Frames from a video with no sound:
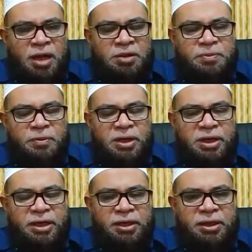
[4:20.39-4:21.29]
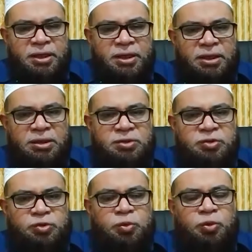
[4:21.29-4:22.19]
அதுபோல
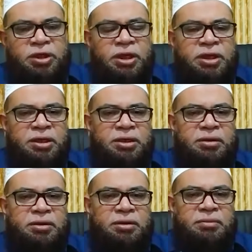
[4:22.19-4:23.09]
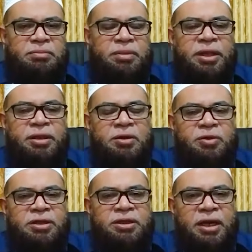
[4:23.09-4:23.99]
சூரியன்
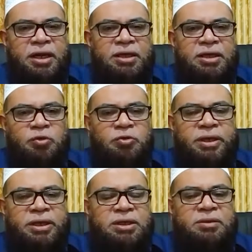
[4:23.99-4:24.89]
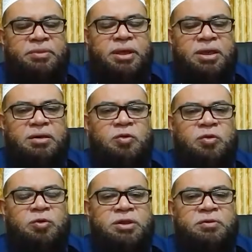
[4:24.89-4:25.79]
மனிதனுடைய தலைக்கு ஒரு மைலுக்கு மேல்
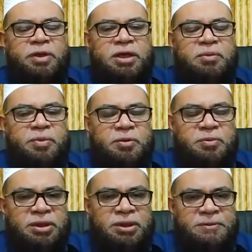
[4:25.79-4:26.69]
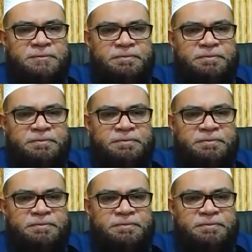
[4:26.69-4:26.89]
கொண்டு வந்து வைக்கப்படுவது